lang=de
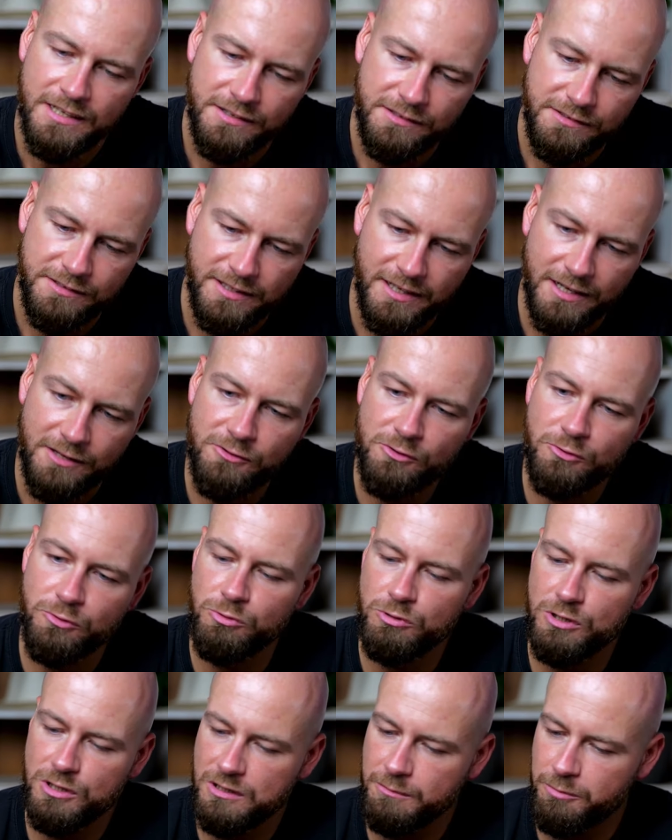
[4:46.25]
Ist nicht ganz so
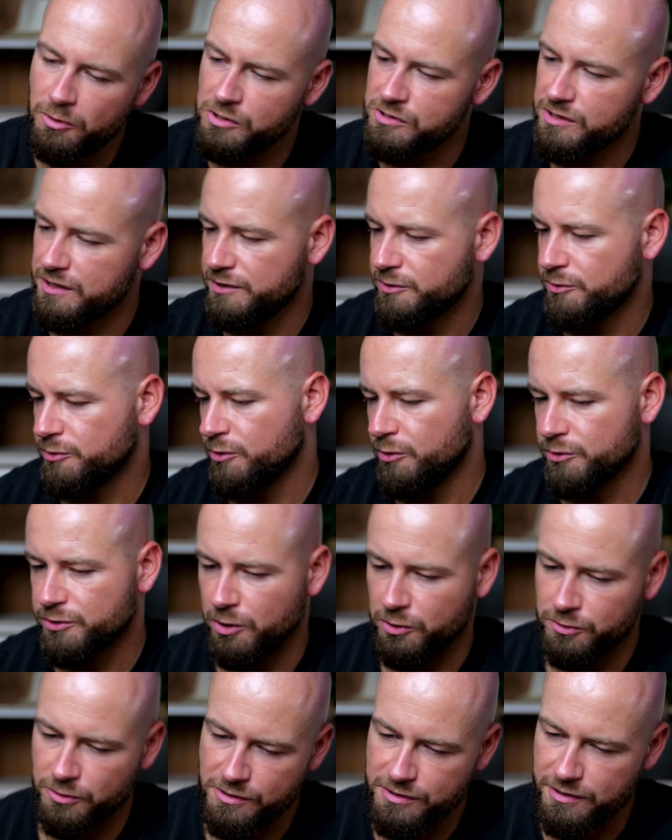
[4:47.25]
cool. Die Box kann ich euch
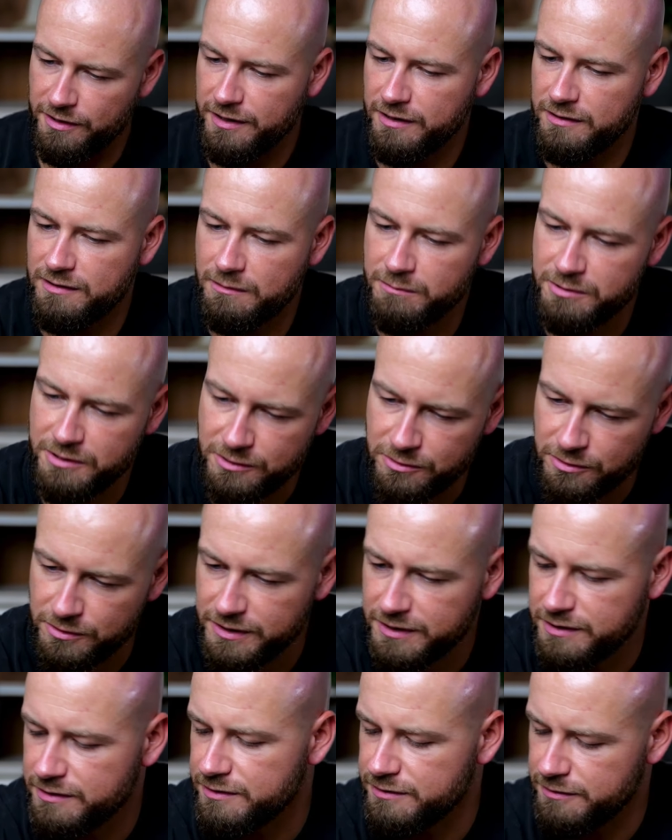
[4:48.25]
auch noch zeigen, die habe ich noch
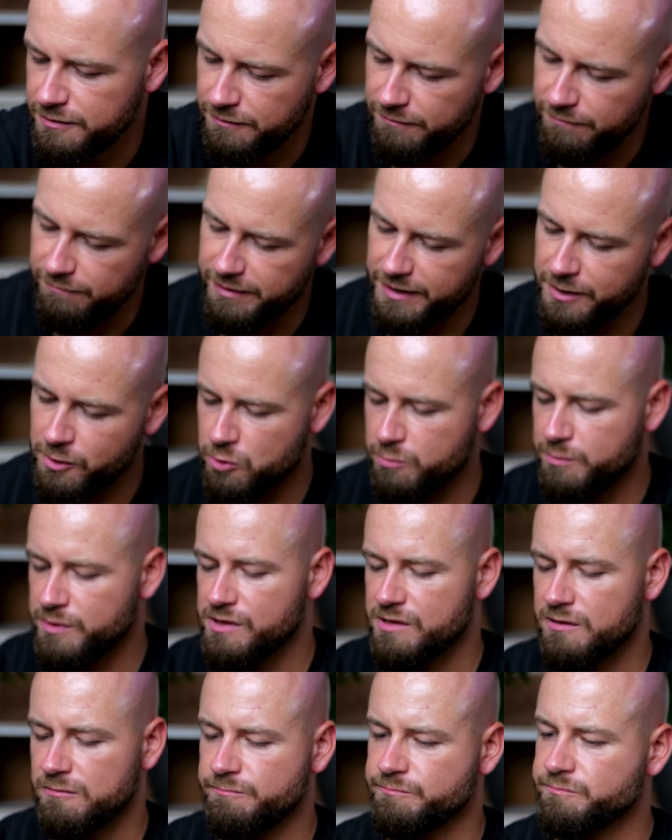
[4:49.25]
nicht
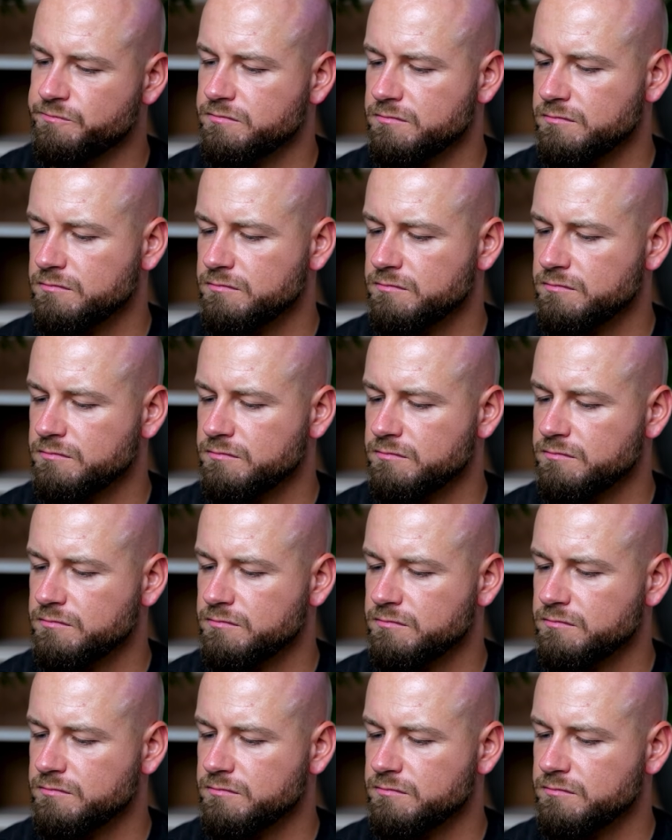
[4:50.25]
weggeschmissen.